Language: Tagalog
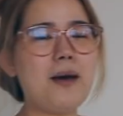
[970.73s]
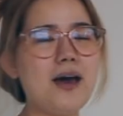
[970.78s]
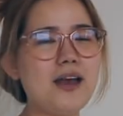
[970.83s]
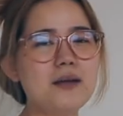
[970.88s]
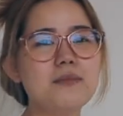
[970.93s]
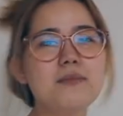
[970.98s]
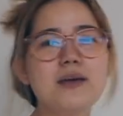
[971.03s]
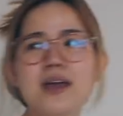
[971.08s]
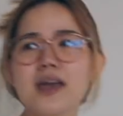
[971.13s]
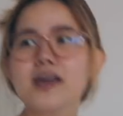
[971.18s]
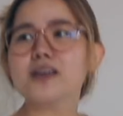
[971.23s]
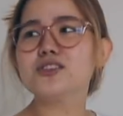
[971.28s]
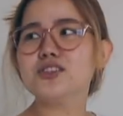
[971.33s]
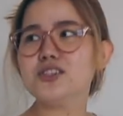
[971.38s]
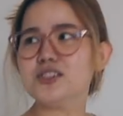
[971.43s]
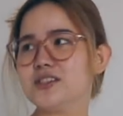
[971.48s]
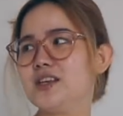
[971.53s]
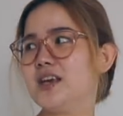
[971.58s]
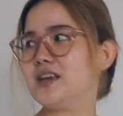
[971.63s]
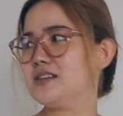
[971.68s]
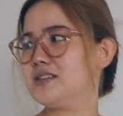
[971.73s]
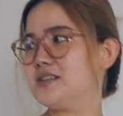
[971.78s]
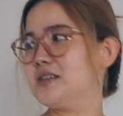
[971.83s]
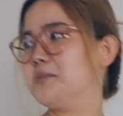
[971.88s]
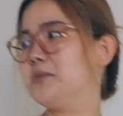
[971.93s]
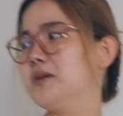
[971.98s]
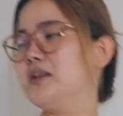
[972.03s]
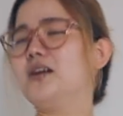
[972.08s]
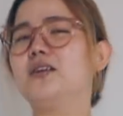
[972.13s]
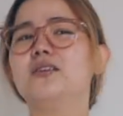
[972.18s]
para ma-exercise
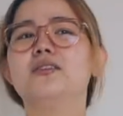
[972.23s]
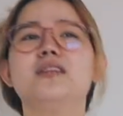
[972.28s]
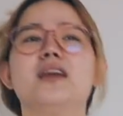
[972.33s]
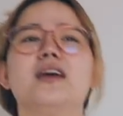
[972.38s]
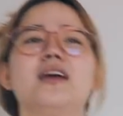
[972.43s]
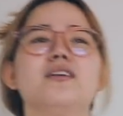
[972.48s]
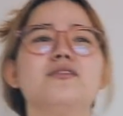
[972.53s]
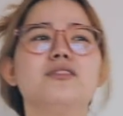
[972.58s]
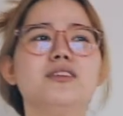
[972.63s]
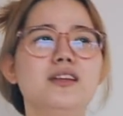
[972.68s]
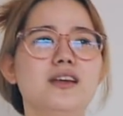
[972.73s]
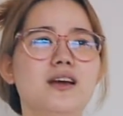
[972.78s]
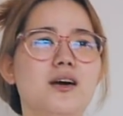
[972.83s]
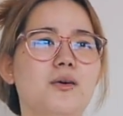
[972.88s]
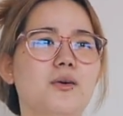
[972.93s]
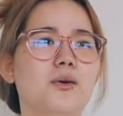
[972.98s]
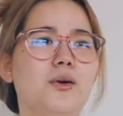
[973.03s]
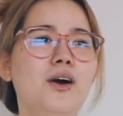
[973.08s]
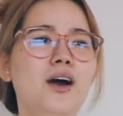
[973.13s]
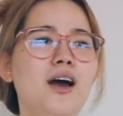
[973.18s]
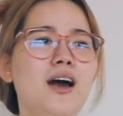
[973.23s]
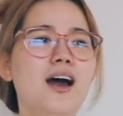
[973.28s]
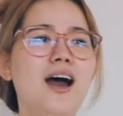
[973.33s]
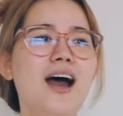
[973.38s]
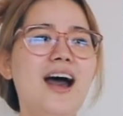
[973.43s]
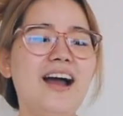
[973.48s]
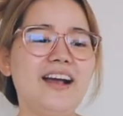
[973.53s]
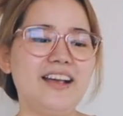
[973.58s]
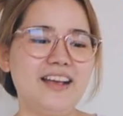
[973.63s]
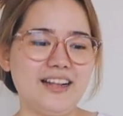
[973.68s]
naman ako na everyday ako
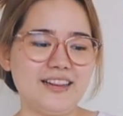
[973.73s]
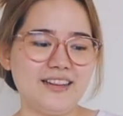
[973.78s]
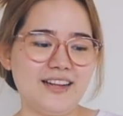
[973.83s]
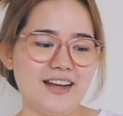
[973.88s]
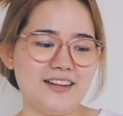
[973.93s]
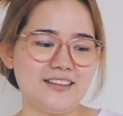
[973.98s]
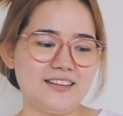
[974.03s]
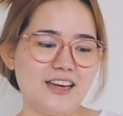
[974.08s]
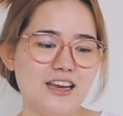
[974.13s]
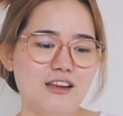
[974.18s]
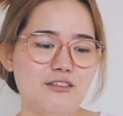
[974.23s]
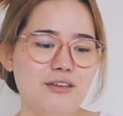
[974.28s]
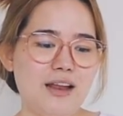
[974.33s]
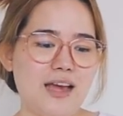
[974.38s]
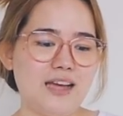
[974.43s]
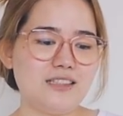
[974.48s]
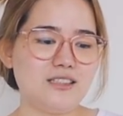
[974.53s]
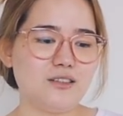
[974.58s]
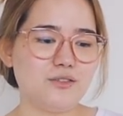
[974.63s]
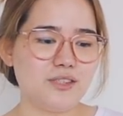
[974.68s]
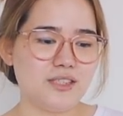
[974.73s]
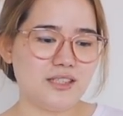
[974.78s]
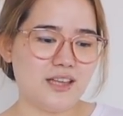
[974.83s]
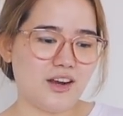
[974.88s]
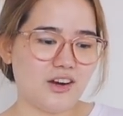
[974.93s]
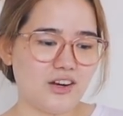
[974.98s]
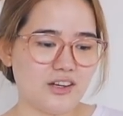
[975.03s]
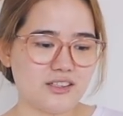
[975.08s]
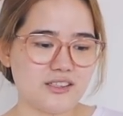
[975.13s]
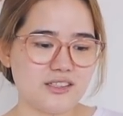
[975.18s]
akyat ng three flights of
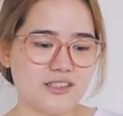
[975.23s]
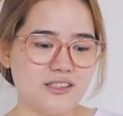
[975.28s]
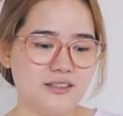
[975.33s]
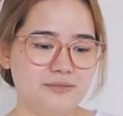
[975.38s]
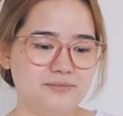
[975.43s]
stairs.